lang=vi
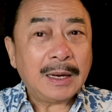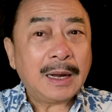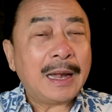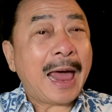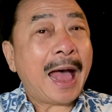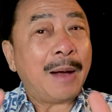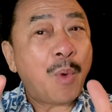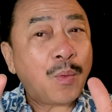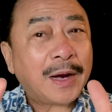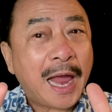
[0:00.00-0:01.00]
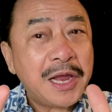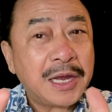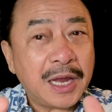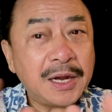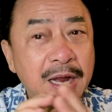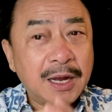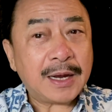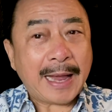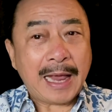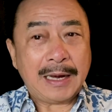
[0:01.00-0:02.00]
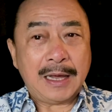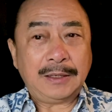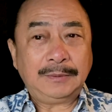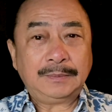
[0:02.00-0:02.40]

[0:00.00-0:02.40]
là một cái nghĩa địa khá lớn.